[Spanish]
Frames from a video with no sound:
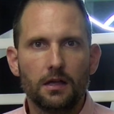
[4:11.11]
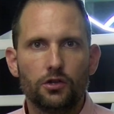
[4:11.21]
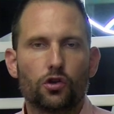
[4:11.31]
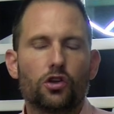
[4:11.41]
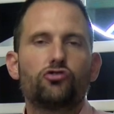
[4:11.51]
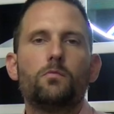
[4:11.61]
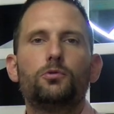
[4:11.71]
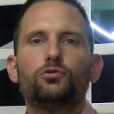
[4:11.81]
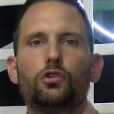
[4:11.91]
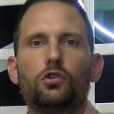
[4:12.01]
Yo creo que es un
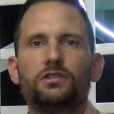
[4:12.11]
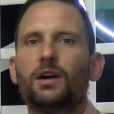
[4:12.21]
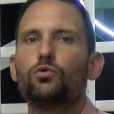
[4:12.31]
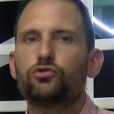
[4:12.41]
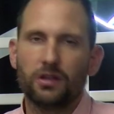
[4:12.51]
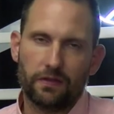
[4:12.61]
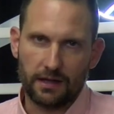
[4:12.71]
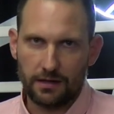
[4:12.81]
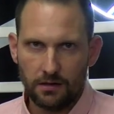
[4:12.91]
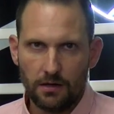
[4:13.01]
punto de
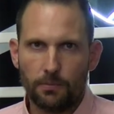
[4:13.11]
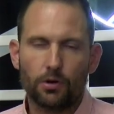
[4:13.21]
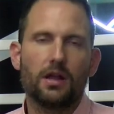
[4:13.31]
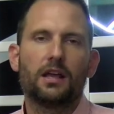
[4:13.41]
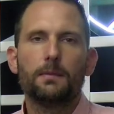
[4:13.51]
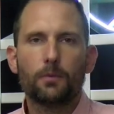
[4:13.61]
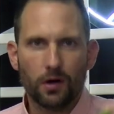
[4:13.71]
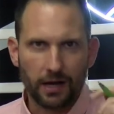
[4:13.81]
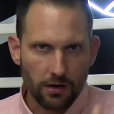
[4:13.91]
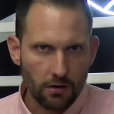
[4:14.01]
justicia porque el equipo
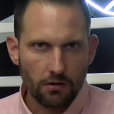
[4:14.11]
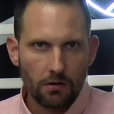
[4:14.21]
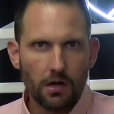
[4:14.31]
creyó,